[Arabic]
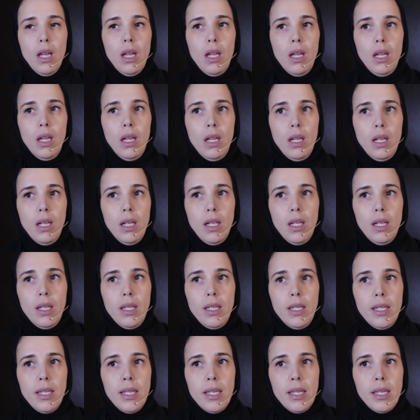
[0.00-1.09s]
آه،
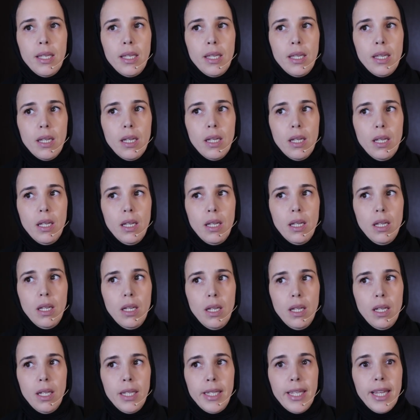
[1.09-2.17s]
اللي
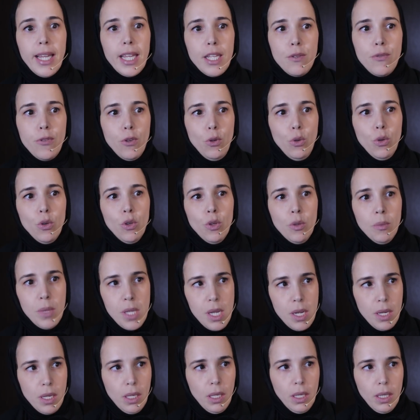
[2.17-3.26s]
آه، اللي غينفعوهم
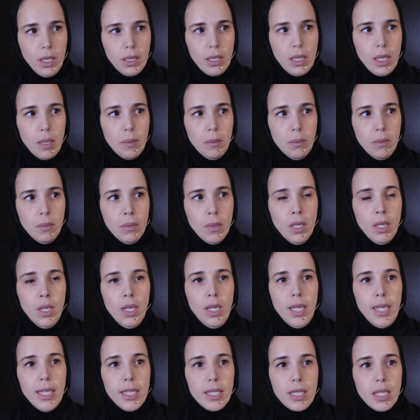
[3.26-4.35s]
من هنا لقدام
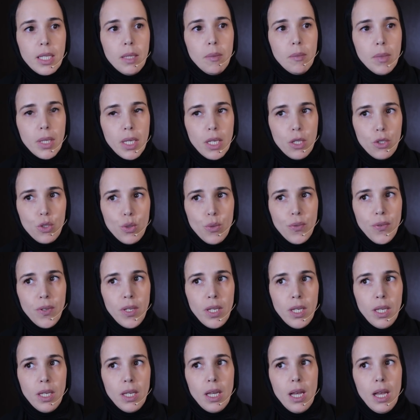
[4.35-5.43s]
حيت كما
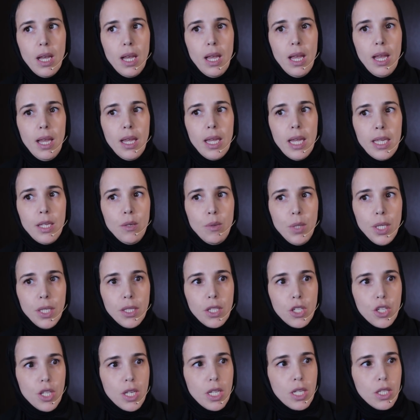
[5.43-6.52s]
كتشوفي اي
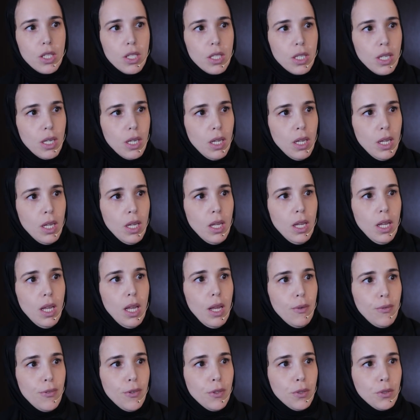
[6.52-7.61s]
وحده شرات
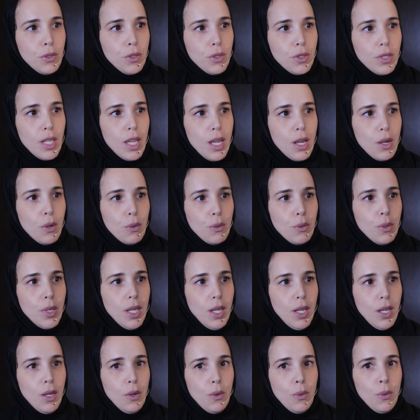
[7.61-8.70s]
ان فون دو تان
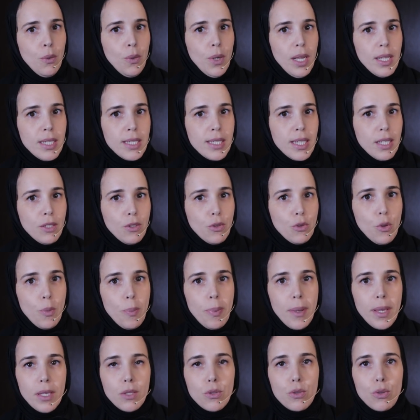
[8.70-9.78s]
و ان سيت دو
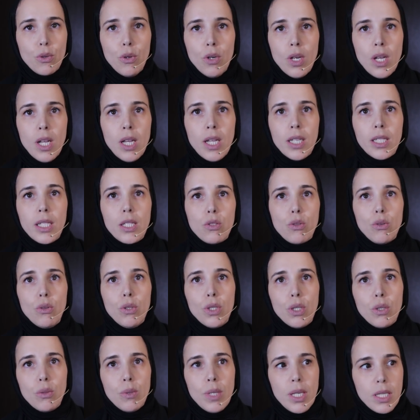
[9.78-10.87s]
بانسو
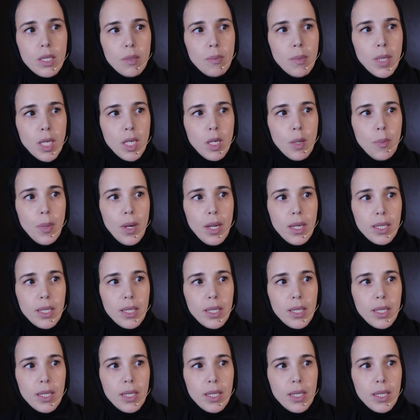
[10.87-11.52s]
كتقول لك ولات ميك اب